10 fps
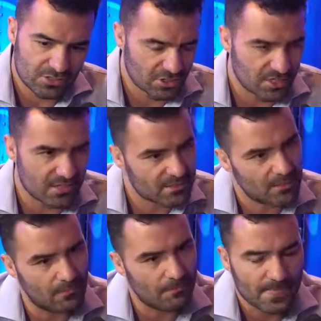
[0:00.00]

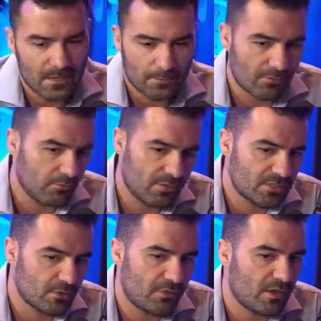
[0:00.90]
geração
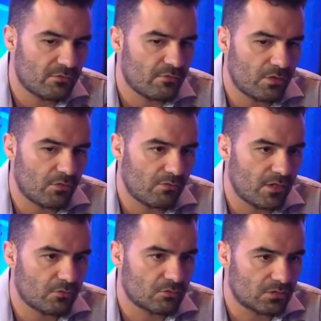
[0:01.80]
provavelmente não vai viver um
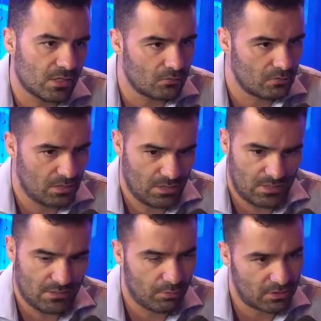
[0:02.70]
evento tão
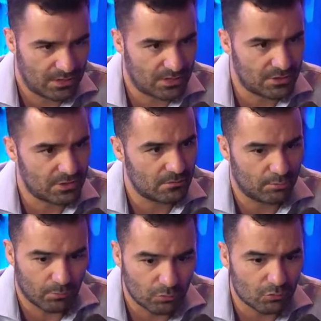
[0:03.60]
importante
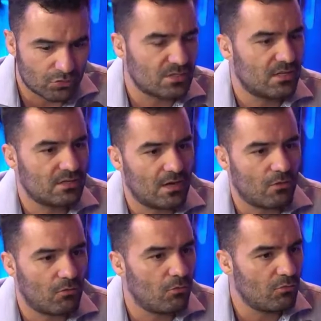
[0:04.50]
para o mundo
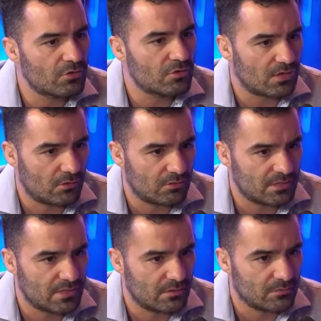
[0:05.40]
ocidental como isso que está
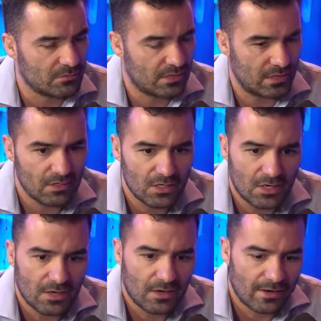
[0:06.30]
acontecendo, né?
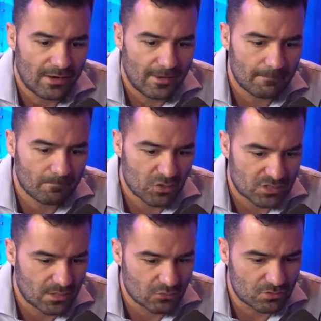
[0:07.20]
É,
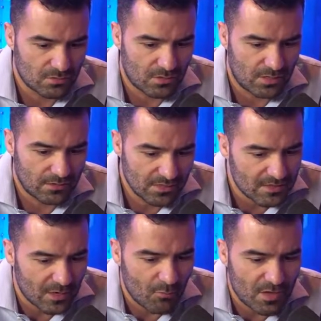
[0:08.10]
nós temos uh,
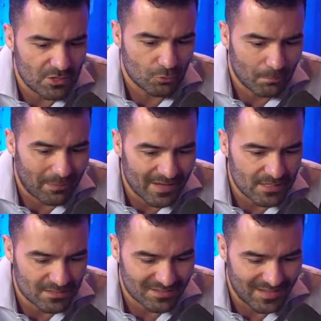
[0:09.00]
literalmente um
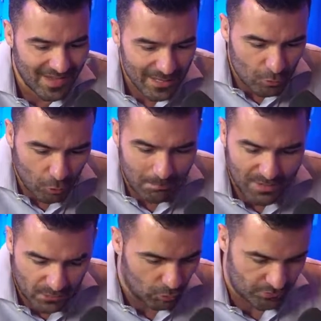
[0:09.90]
país
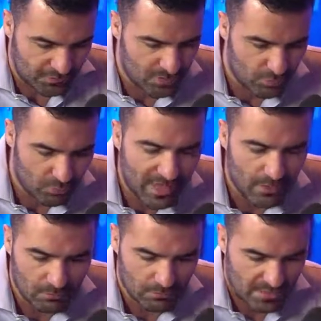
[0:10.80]
englobando o outro. Assim, eu
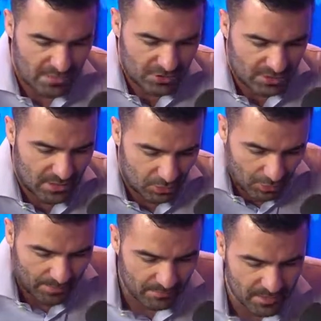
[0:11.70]
quero este
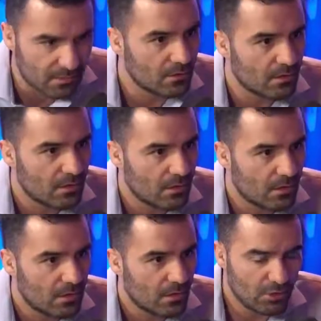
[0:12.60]
território para mim.
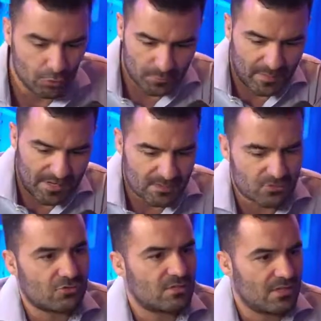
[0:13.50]
E os
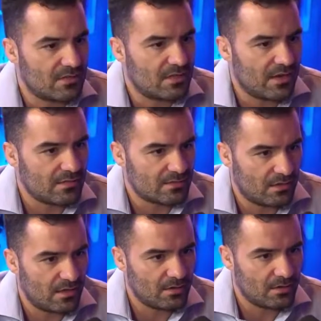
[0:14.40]
países ocidentais. E um né? país